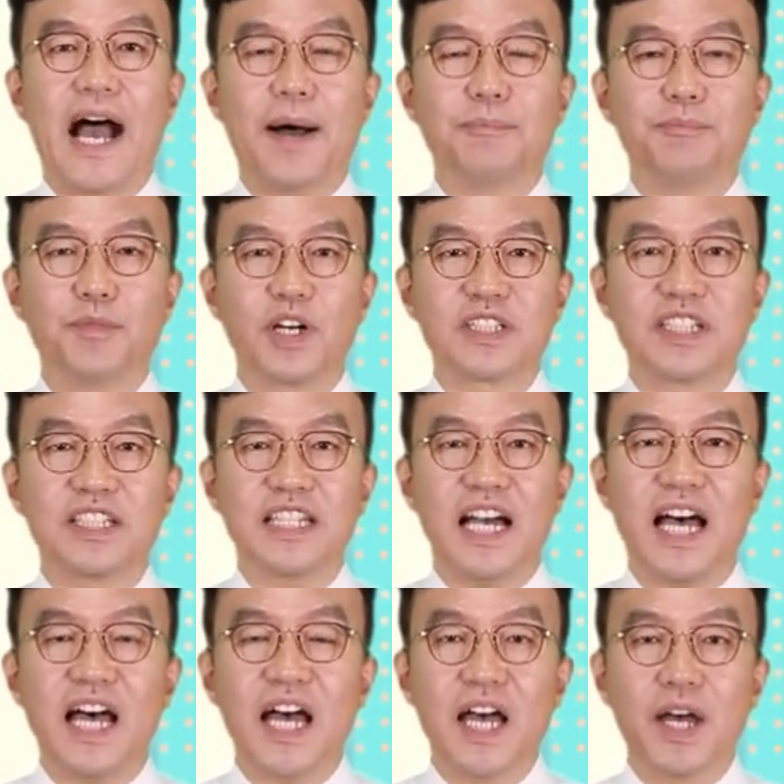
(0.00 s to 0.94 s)
안
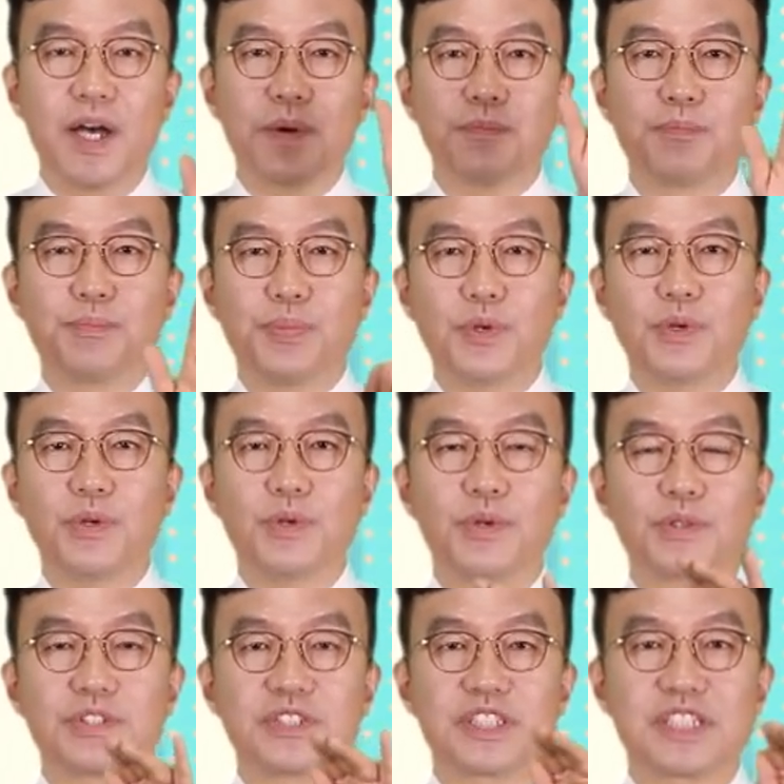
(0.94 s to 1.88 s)
먹는다,
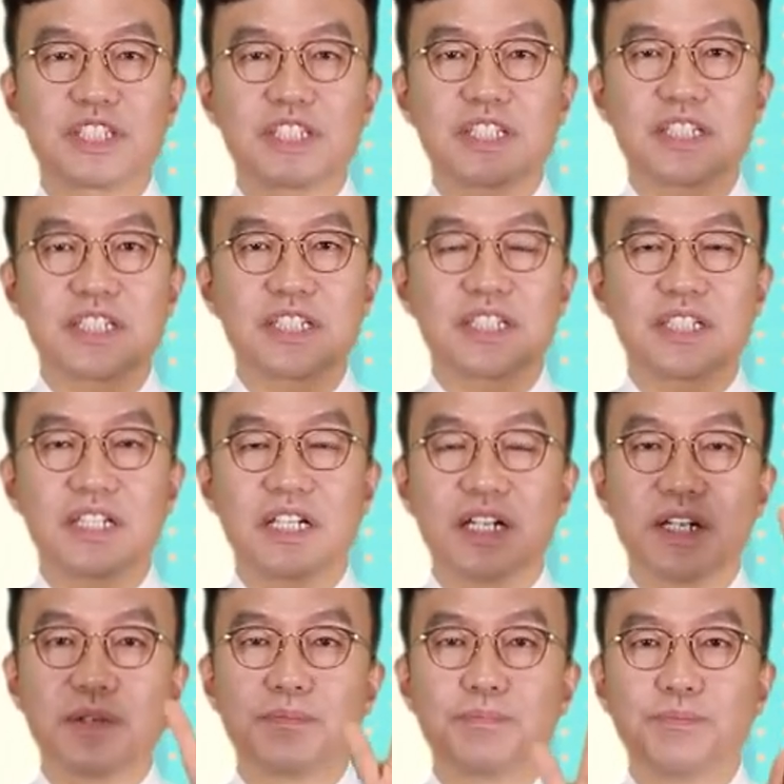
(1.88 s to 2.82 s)
뿌, 치,
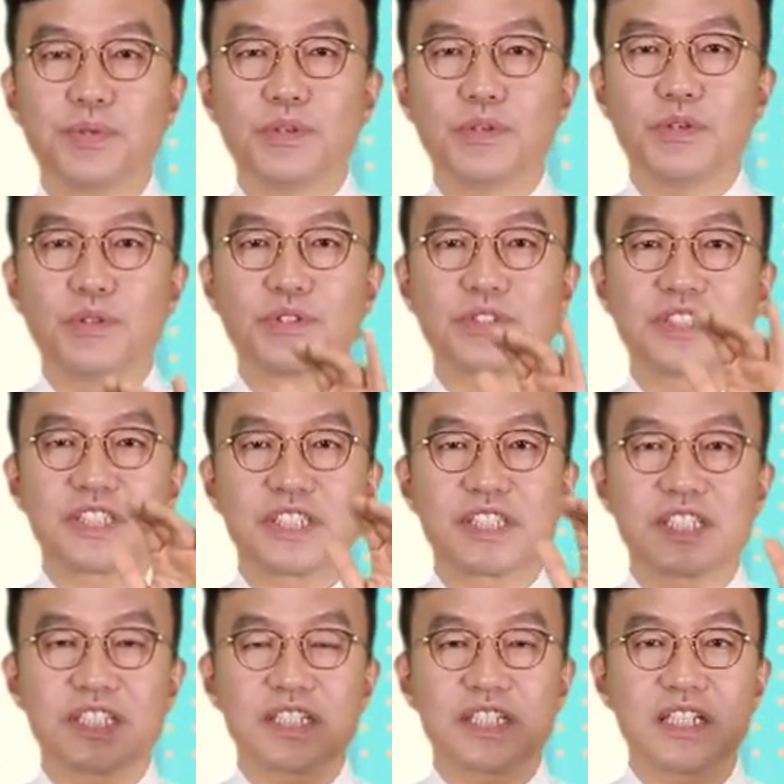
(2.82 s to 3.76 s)
뿌,
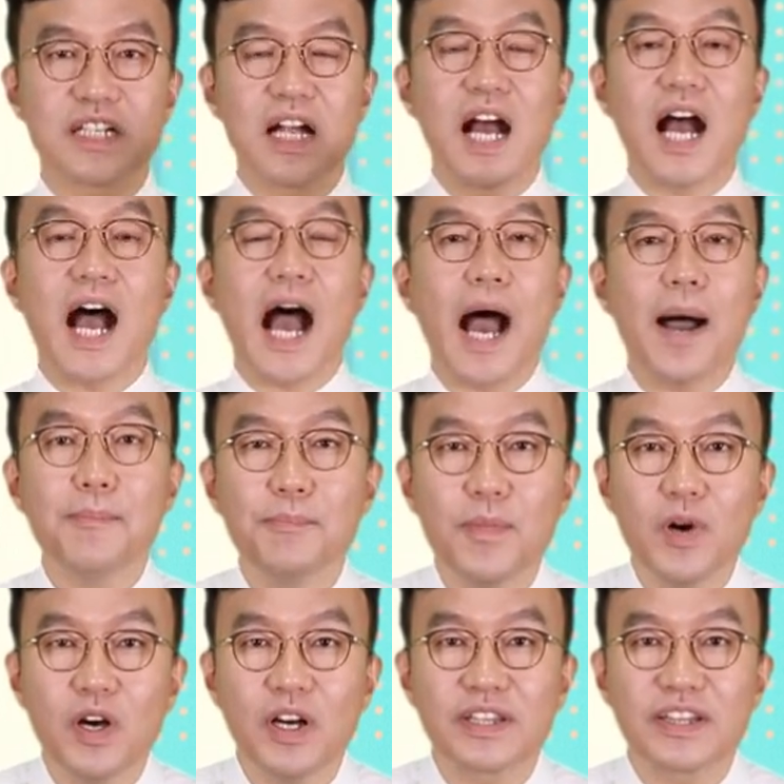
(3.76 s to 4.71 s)
치,
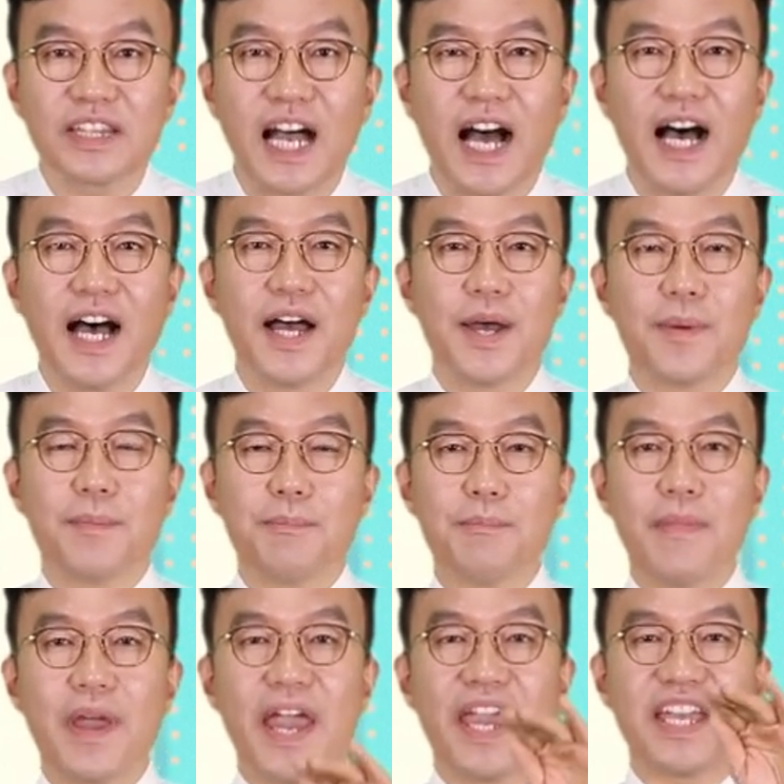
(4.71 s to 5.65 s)
안 먹었다,
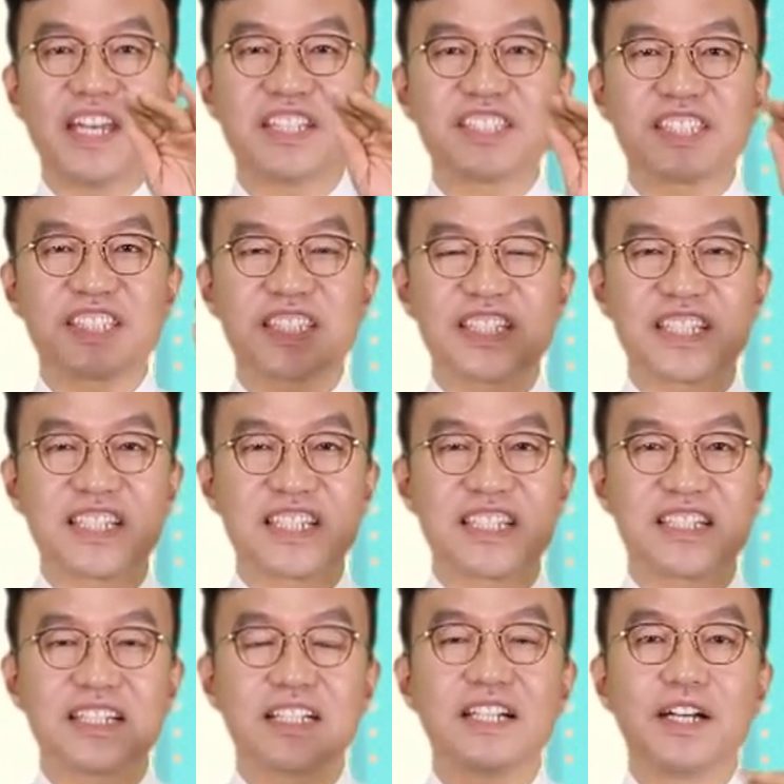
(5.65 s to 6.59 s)
메이
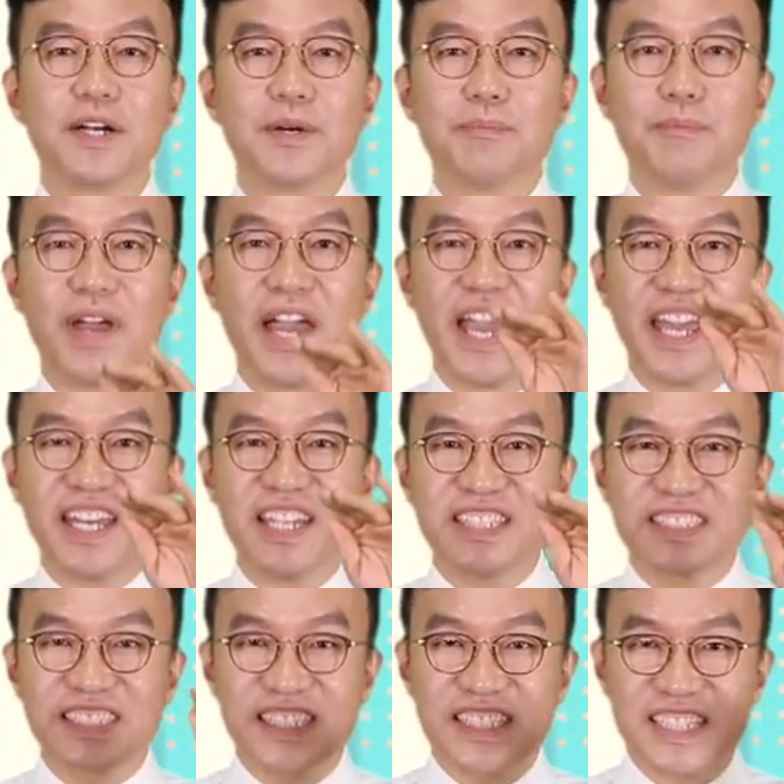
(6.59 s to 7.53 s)
치,
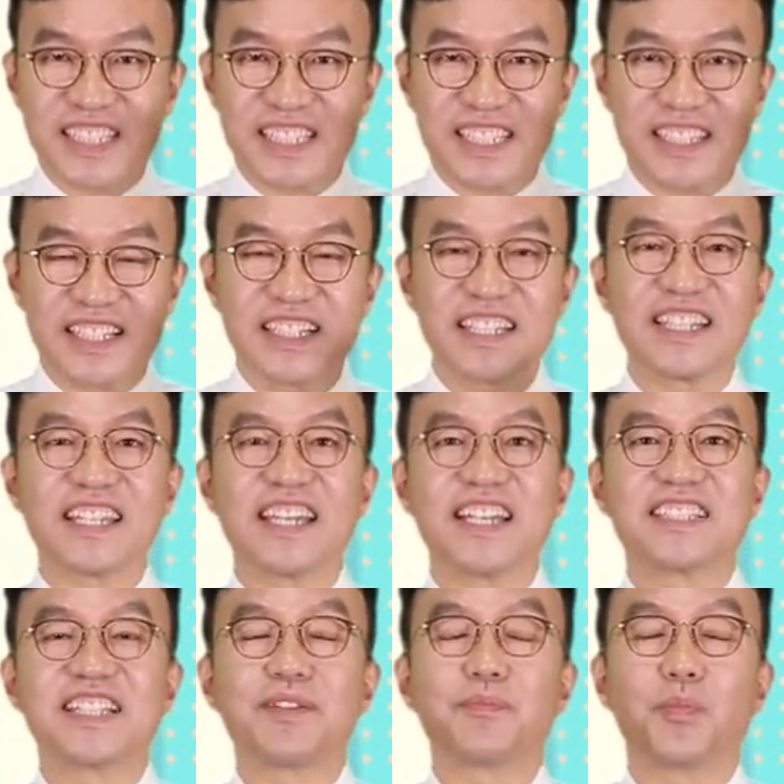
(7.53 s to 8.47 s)
메이치
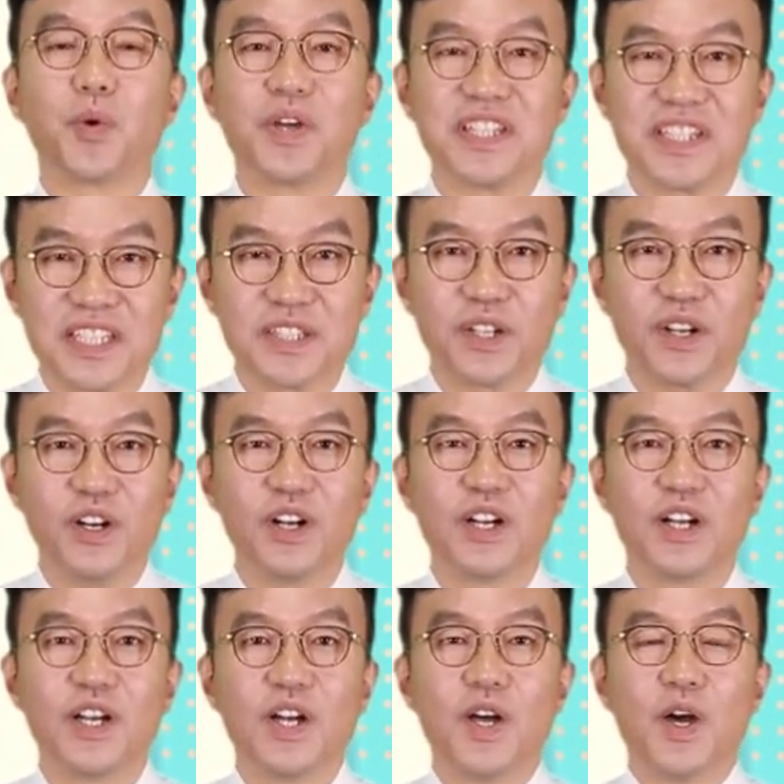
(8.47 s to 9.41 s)
이제
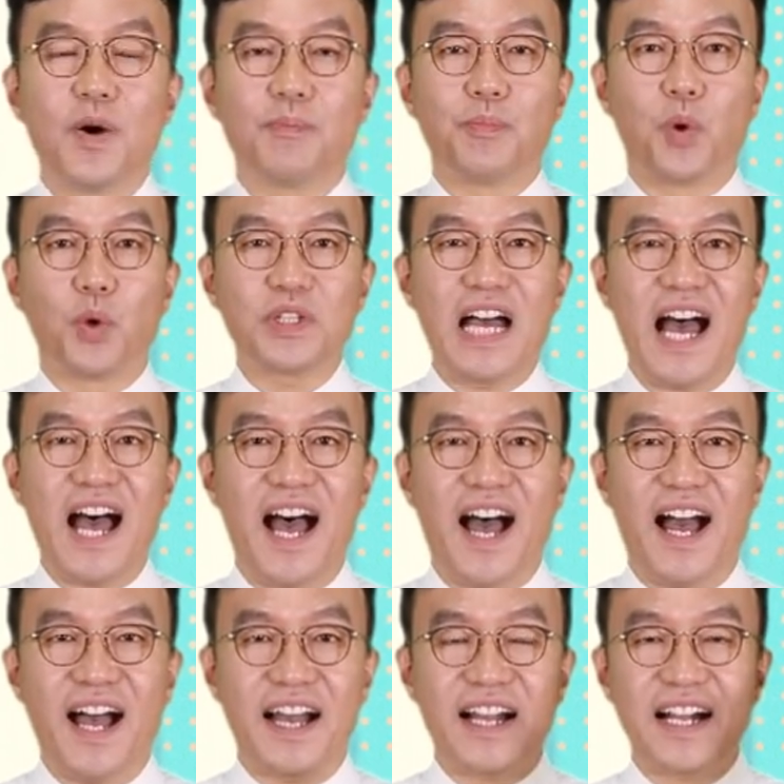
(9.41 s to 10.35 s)
보이시죠?
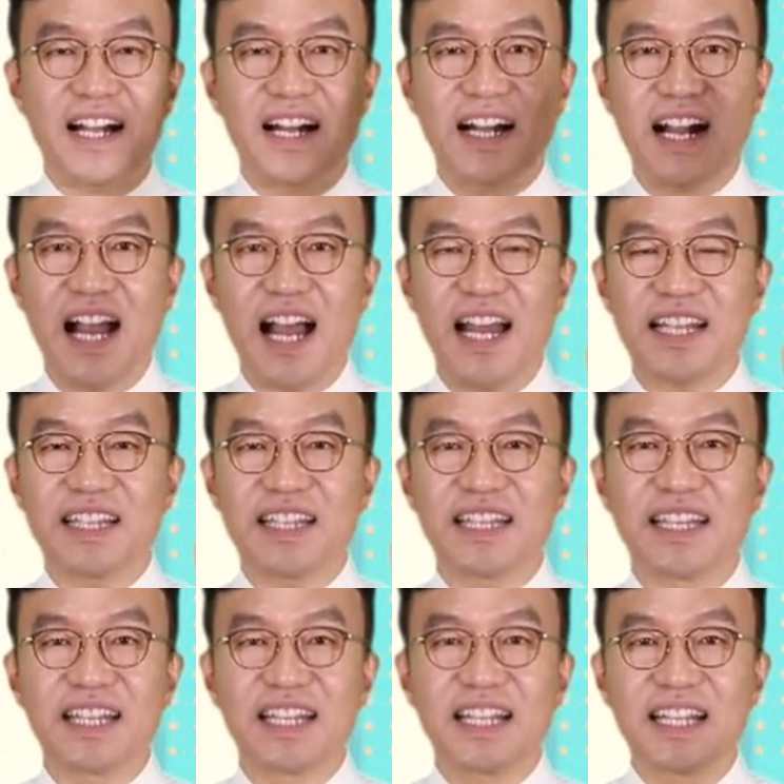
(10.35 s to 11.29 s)
보다,
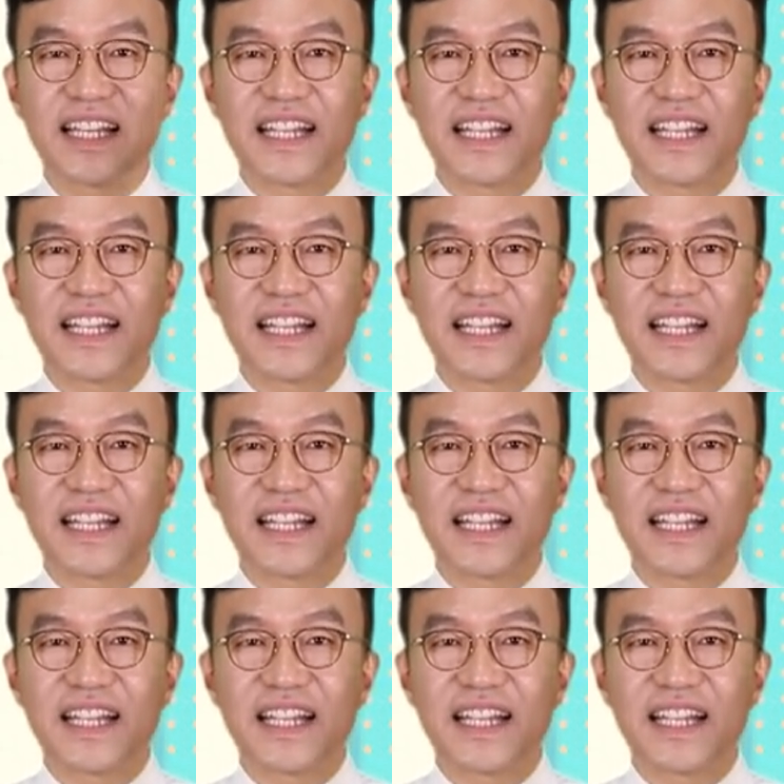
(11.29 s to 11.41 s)
칸,